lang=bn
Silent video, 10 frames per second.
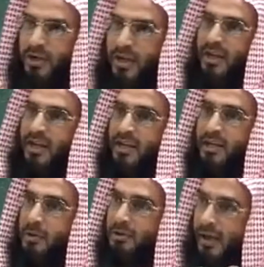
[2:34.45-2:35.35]
শায়ক
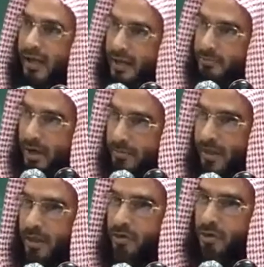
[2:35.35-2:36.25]
মতিউর
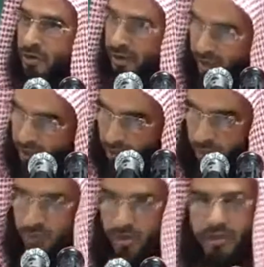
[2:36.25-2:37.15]
রহমান মাদানী
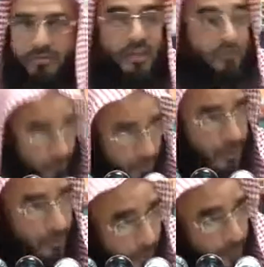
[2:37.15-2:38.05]

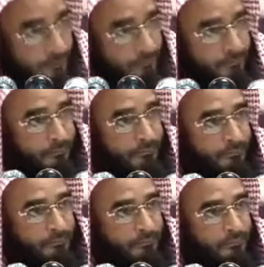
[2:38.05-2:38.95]
কিভাবে
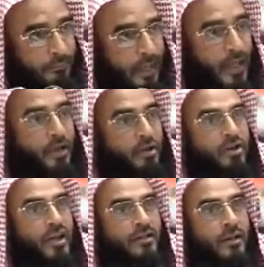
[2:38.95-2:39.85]
কোরআন
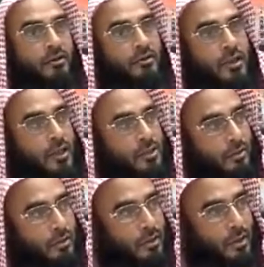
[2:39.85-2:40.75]
ও হাদিসের
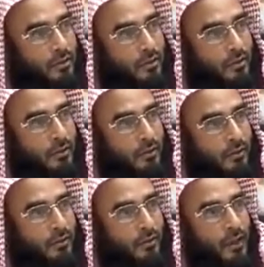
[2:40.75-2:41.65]
দলিল
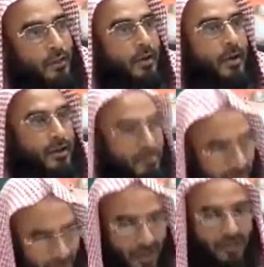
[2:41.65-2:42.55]
ছাড়া
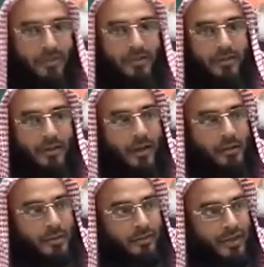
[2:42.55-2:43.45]
গিবত করাকে
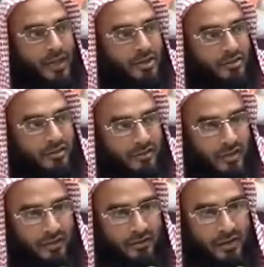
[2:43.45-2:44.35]
ওয়াজিব
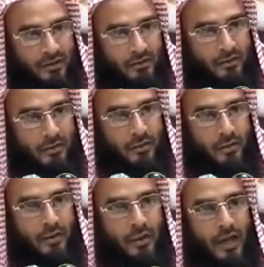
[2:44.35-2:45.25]
বানাচ্ছেন
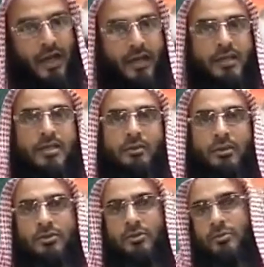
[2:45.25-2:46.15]
আসুন
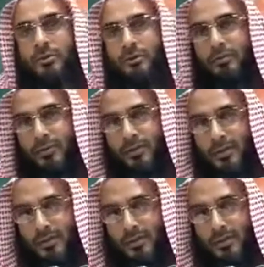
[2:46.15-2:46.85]
আমরা শুনি